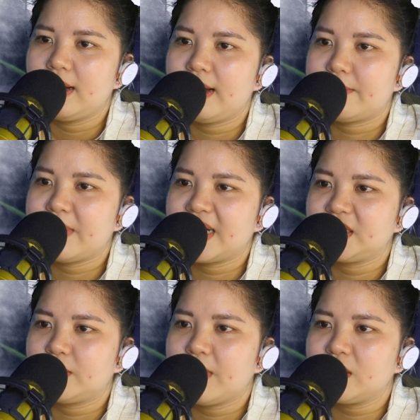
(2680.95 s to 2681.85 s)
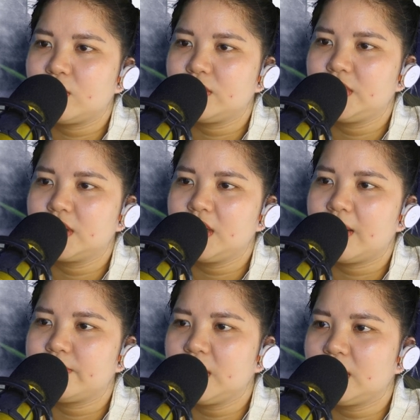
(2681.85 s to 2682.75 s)
Làm mang trong mắt đội trưởng
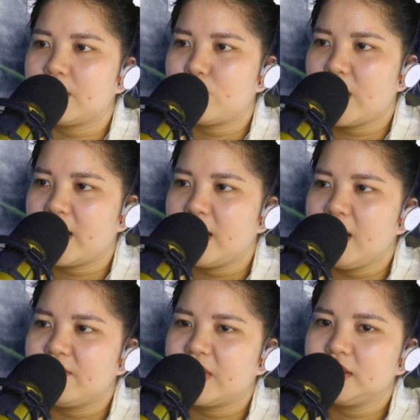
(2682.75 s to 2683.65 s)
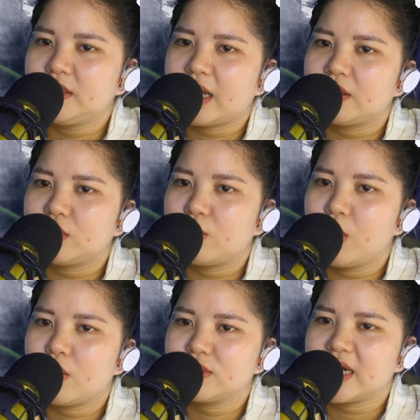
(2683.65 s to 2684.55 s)
lập tức lập lè, và Hứa Thanh cũng
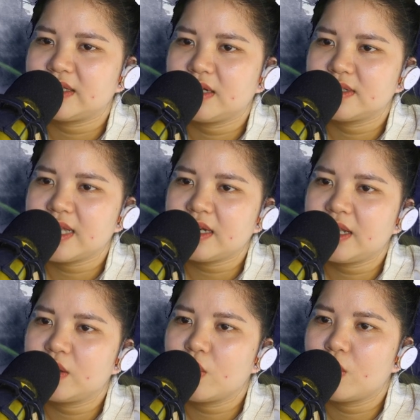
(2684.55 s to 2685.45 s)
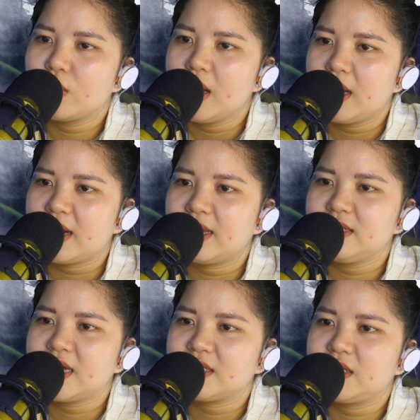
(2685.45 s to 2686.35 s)
lộ ra thần sắc điên cuồng,
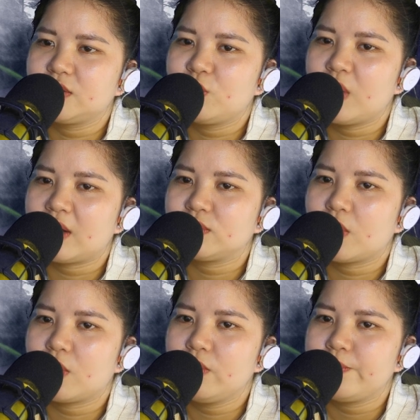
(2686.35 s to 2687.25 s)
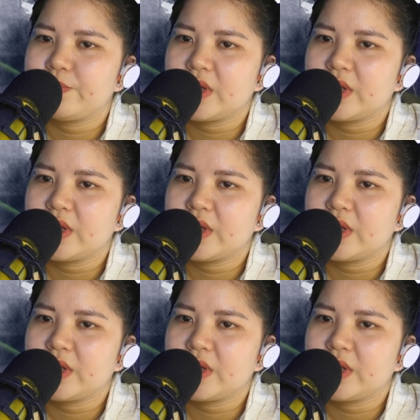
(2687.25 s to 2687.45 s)
lấy ra chữ của lão tổ.